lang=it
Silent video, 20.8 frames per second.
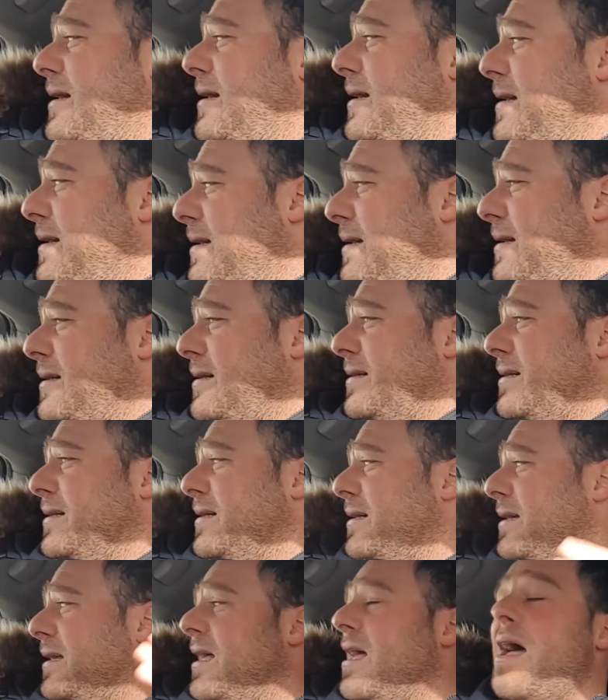mia,
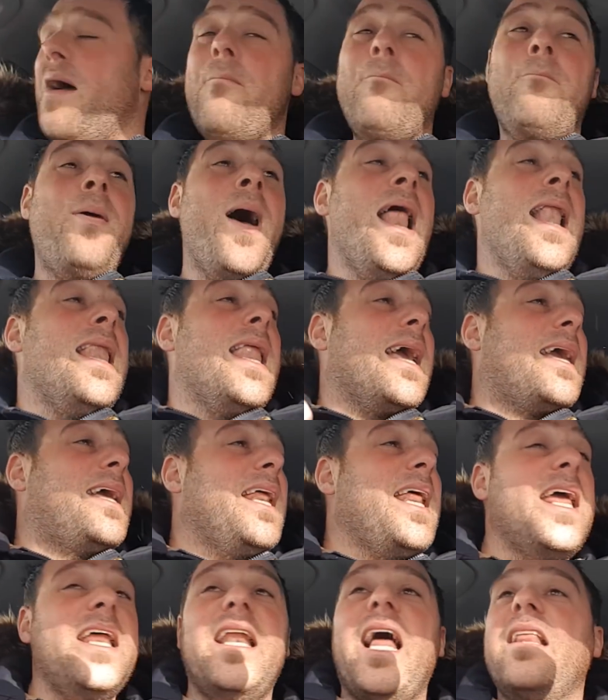
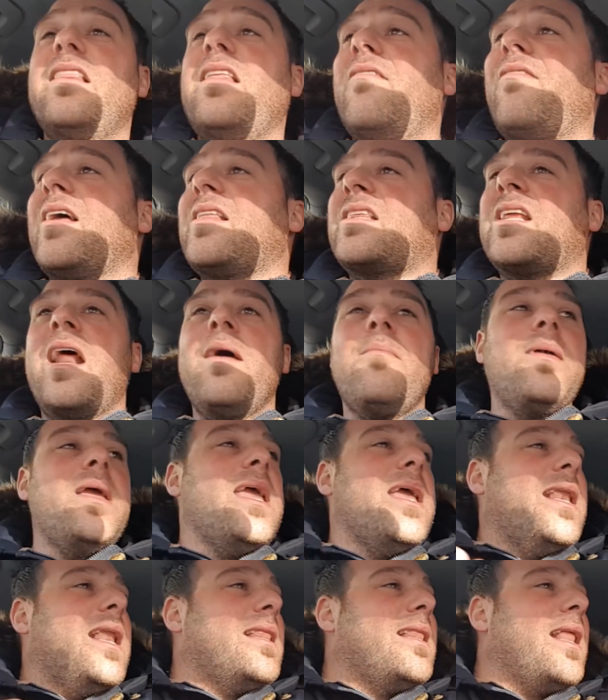Pellegrini andava a
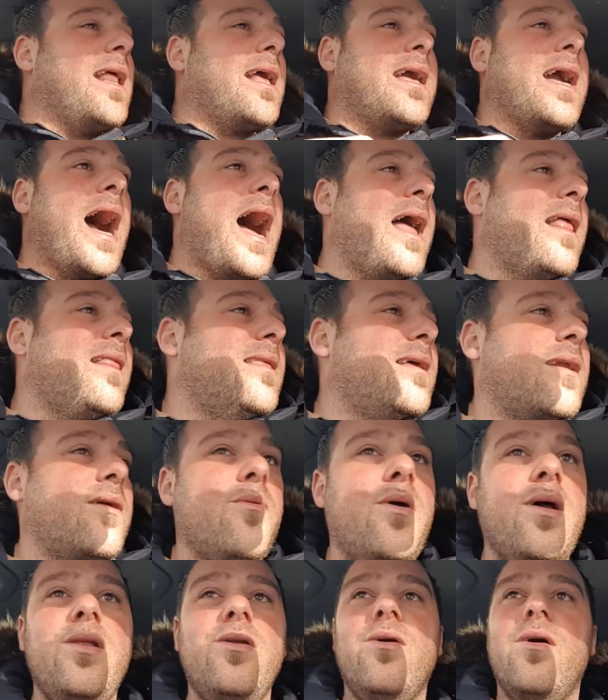3.000 del Cagliari,
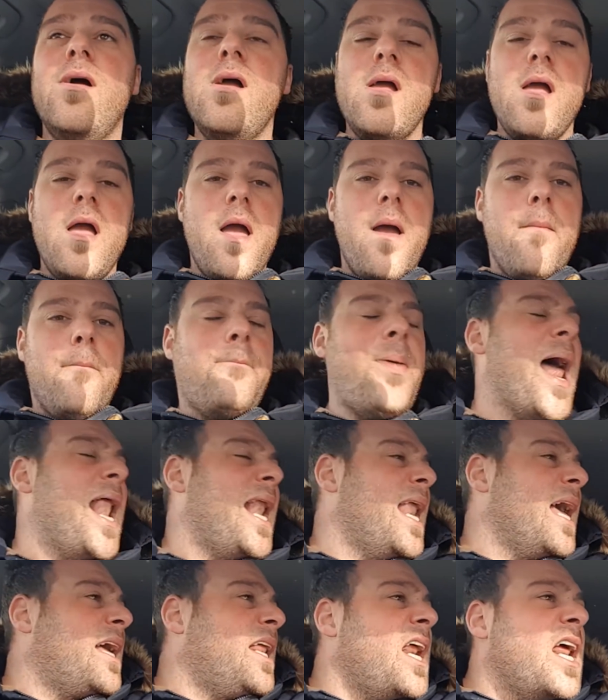voglio.
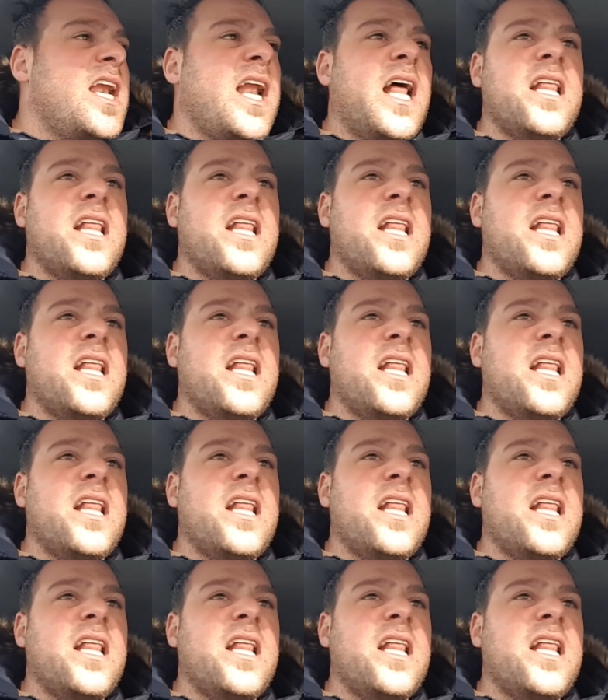Pellegrini